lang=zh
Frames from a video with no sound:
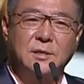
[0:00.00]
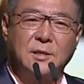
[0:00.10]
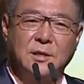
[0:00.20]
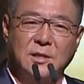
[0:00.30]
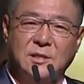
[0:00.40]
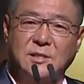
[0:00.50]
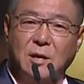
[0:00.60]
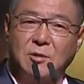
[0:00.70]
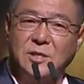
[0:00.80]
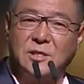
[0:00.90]
他的
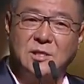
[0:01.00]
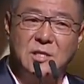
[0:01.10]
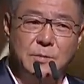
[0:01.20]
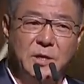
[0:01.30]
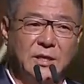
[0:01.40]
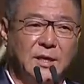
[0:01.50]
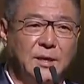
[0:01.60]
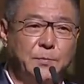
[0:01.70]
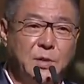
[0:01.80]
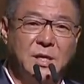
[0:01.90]
造诣是那么
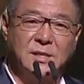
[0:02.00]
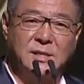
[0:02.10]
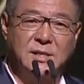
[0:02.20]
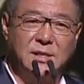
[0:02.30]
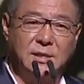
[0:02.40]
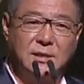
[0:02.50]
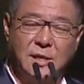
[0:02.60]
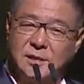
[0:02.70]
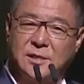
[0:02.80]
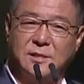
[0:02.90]
的不可思议，
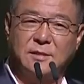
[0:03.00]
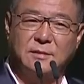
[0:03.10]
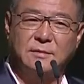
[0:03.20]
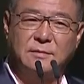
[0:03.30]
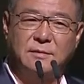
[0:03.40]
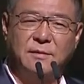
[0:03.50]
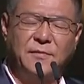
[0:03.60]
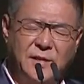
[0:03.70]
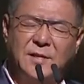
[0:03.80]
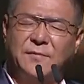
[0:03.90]
但是
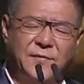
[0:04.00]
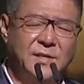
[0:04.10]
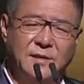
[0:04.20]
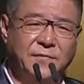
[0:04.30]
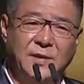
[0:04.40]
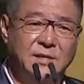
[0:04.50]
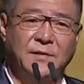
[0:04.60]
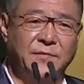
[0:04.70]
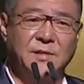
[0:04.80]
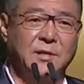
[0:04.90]
非常非常非常
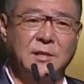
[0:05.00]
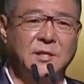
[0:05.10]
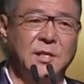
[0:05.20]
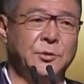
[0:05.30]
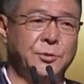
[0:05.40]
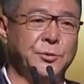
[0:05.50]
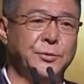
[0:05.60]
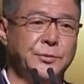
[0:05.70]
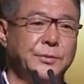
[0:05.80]
非常的谦虚。